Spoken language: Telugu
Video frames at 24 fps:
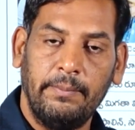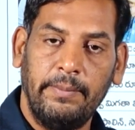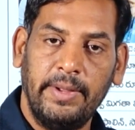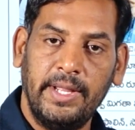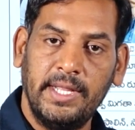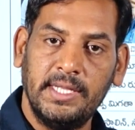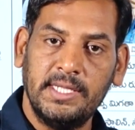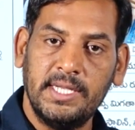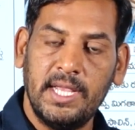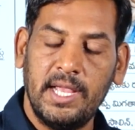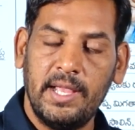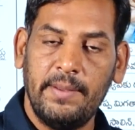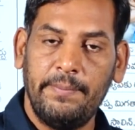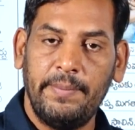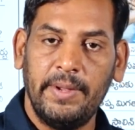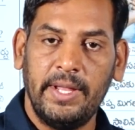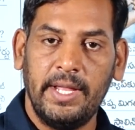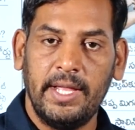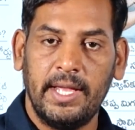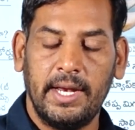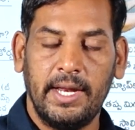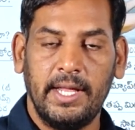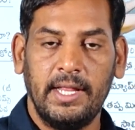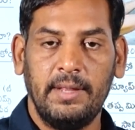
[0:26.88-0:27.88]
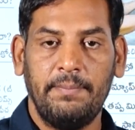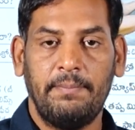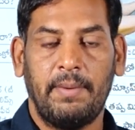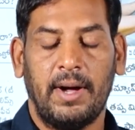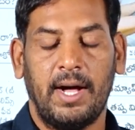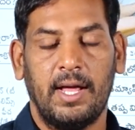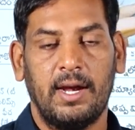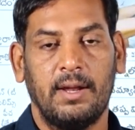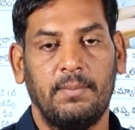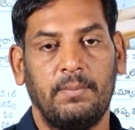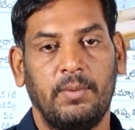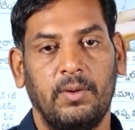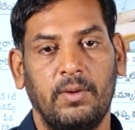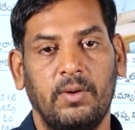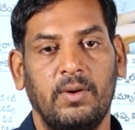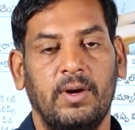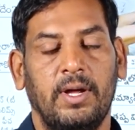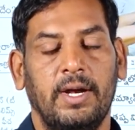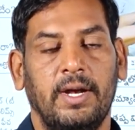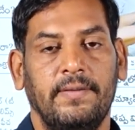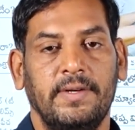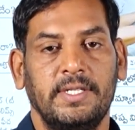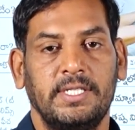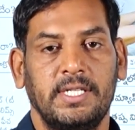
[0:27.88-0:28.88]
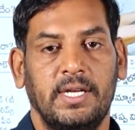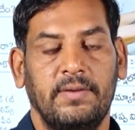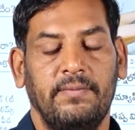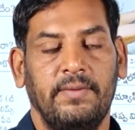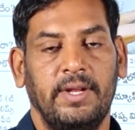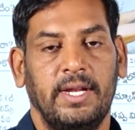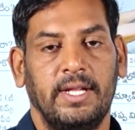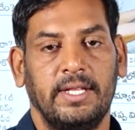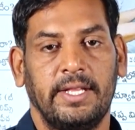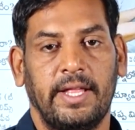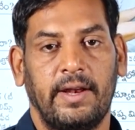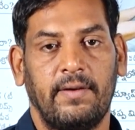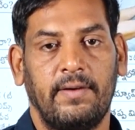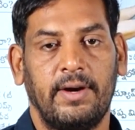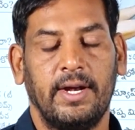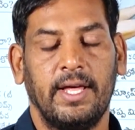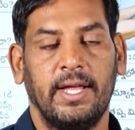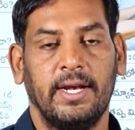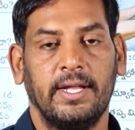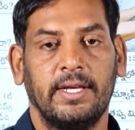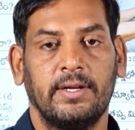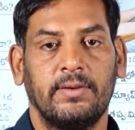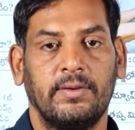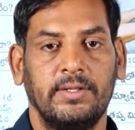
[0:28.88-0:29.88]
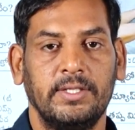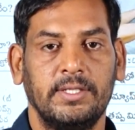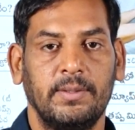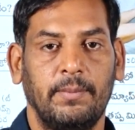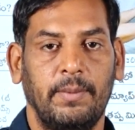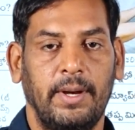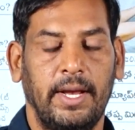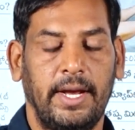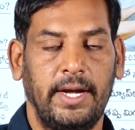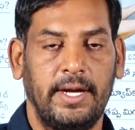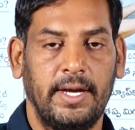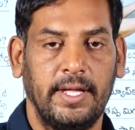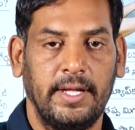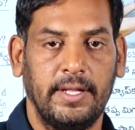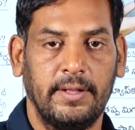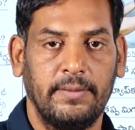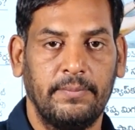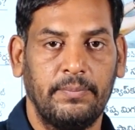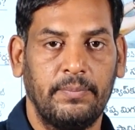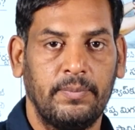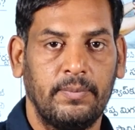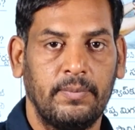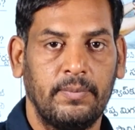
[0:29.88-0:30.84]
బీజేపీ అనేది పాల పొంగు అన్న విషయం వీళ్ళకి తెలవడానికి కొంచెం లేట్ అయింది